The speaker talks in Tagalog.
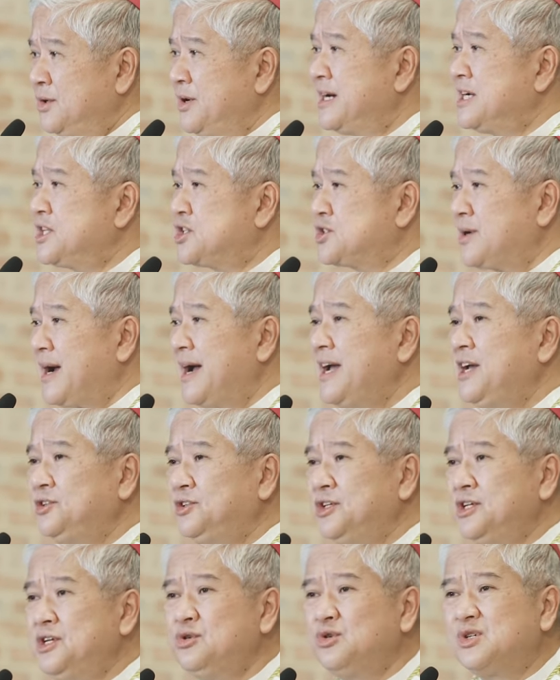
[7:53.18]
We are
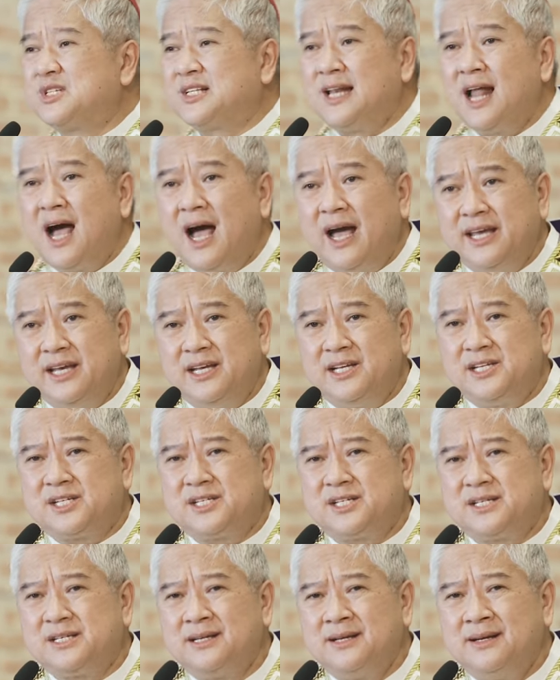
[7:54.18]
trying to use
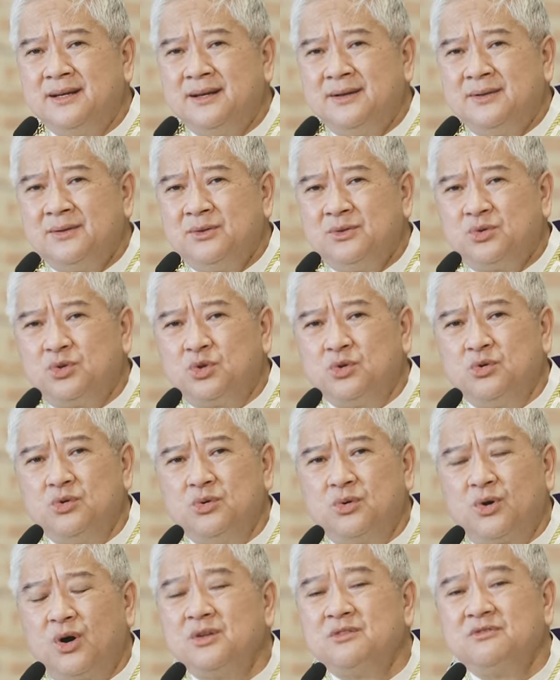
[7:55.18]
lies
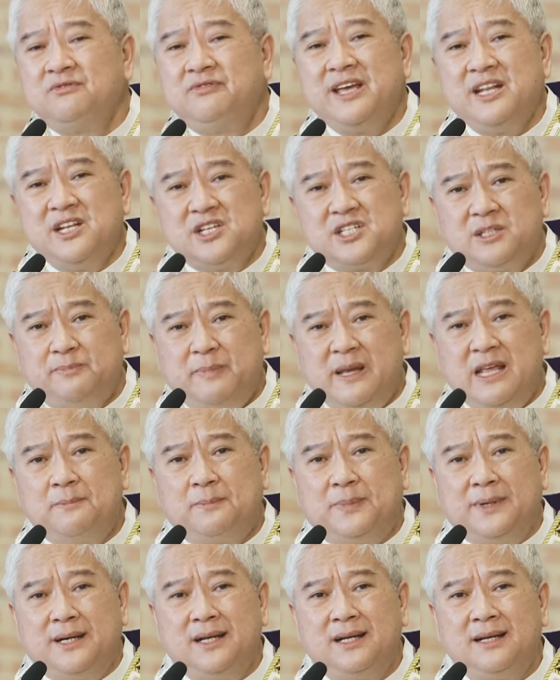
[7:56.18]
to convince
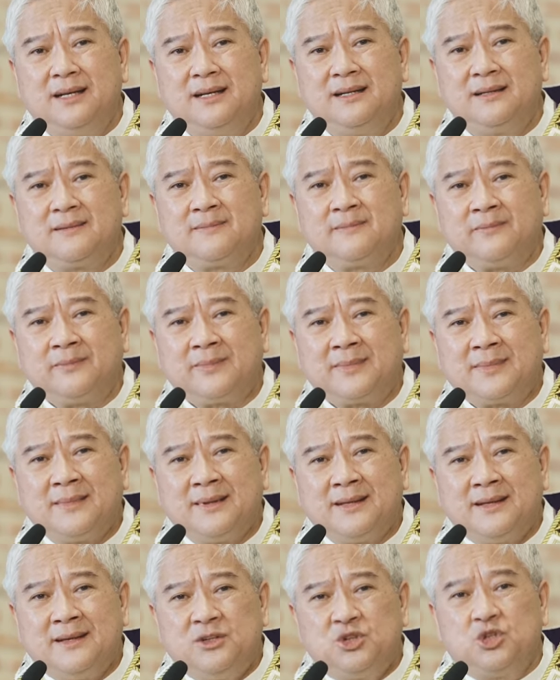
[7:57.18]
people,
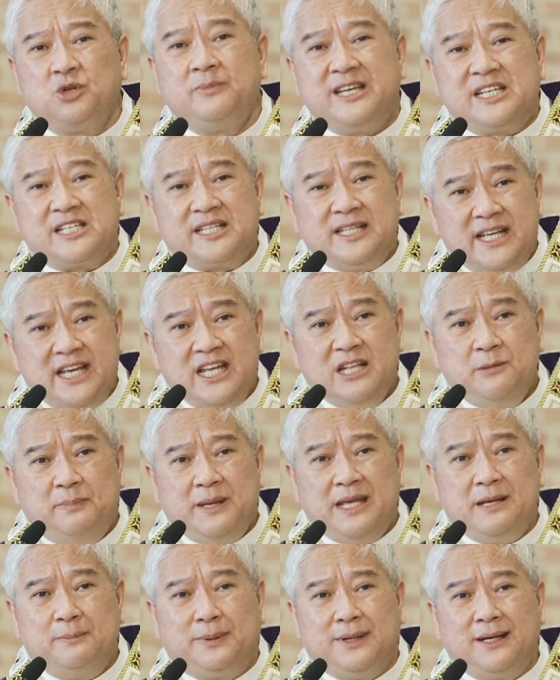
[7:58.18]
to
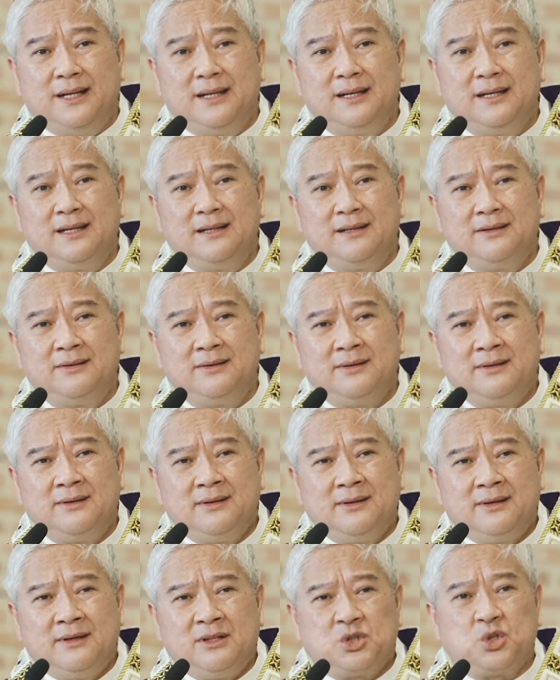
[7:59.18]
mislead people,
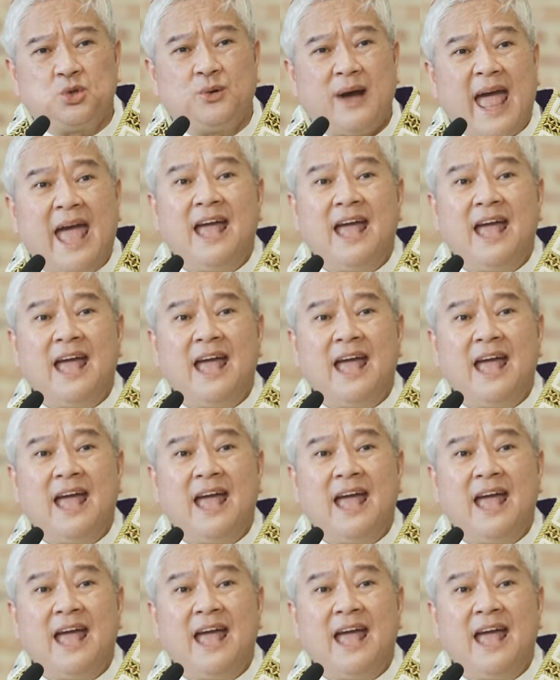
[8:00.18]
to